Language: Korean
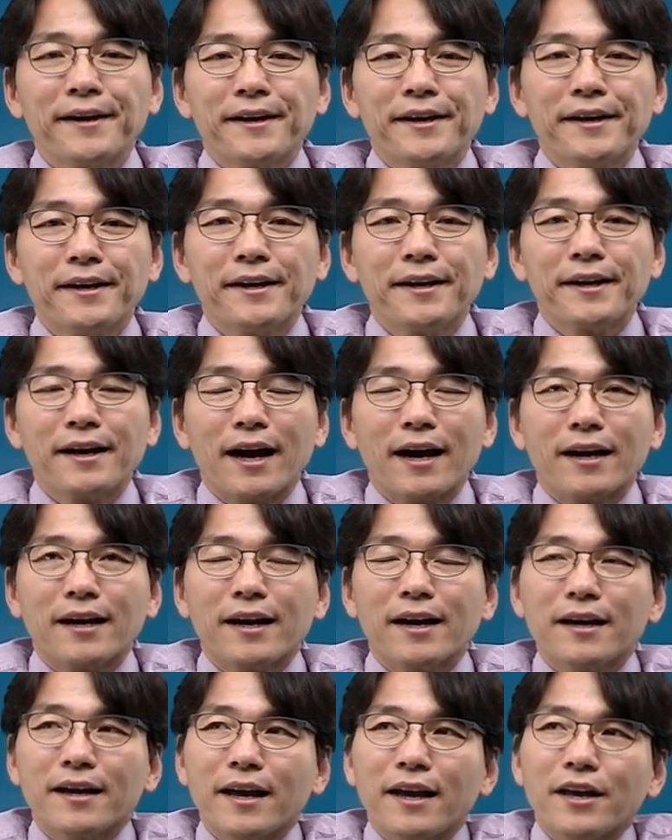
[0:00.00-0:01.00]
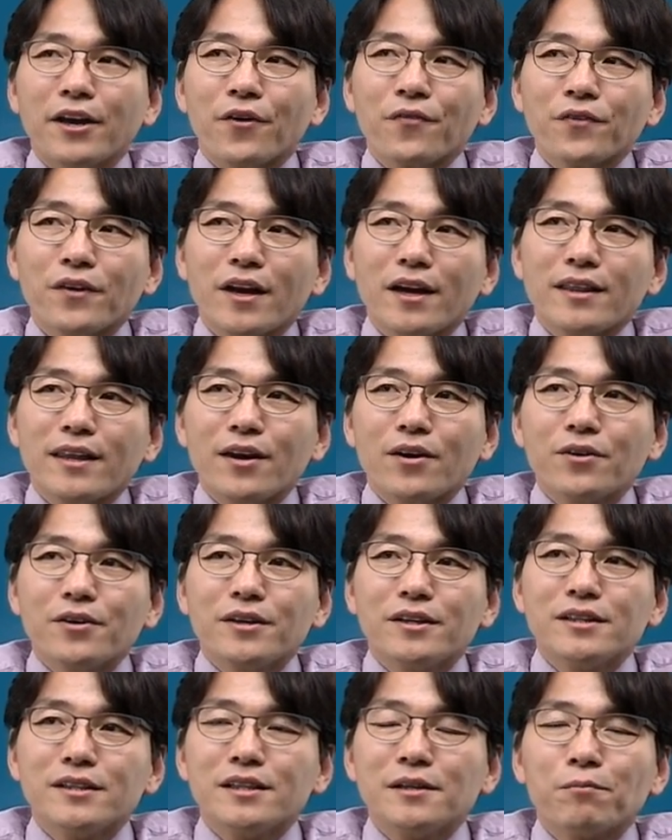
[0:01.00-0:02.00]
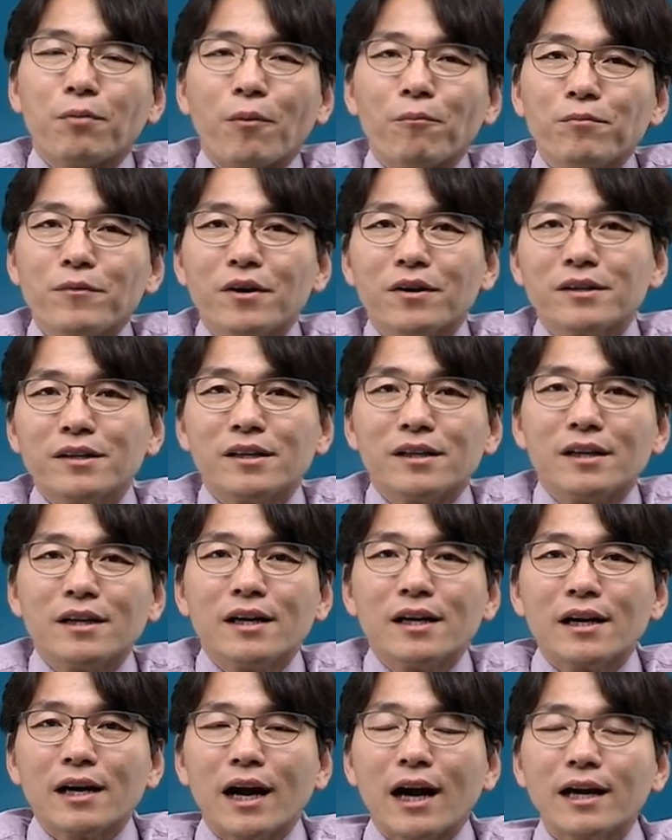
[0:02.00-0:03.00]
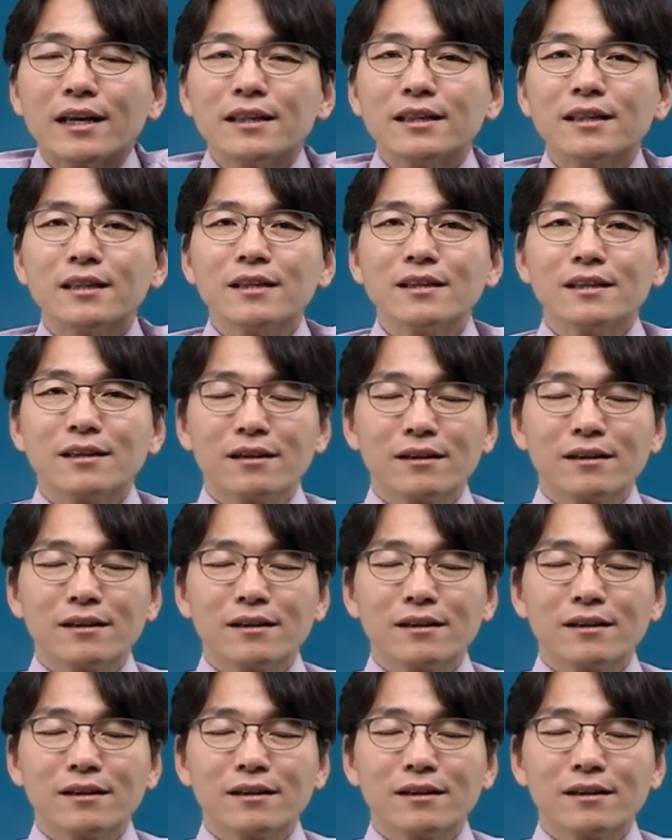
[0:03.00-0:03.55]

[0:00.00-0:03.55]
이 각각의 연계되어 있는 이 법령을 한,